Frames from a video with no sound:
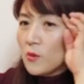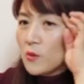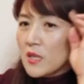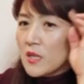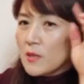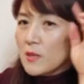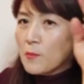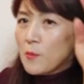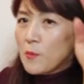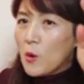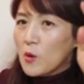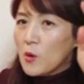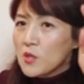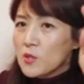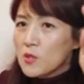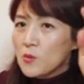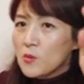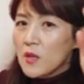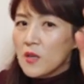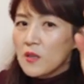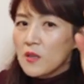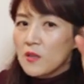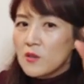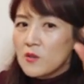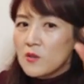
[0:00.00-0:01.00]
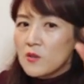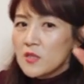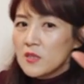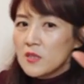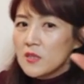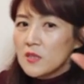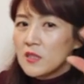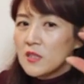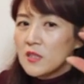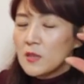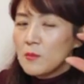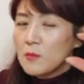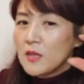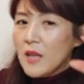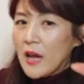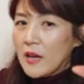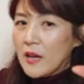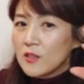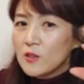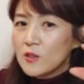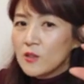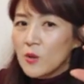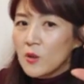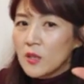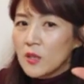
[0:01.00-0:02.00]
내 머릿속에 그려지는 그림이
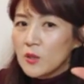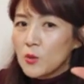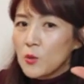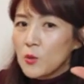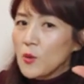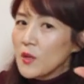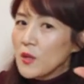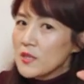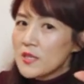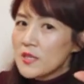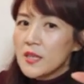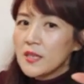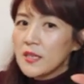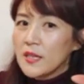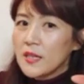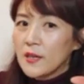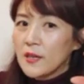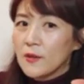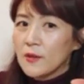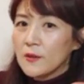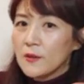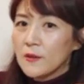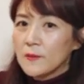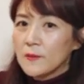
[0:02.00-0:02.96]
다르더라도 괜찮아요.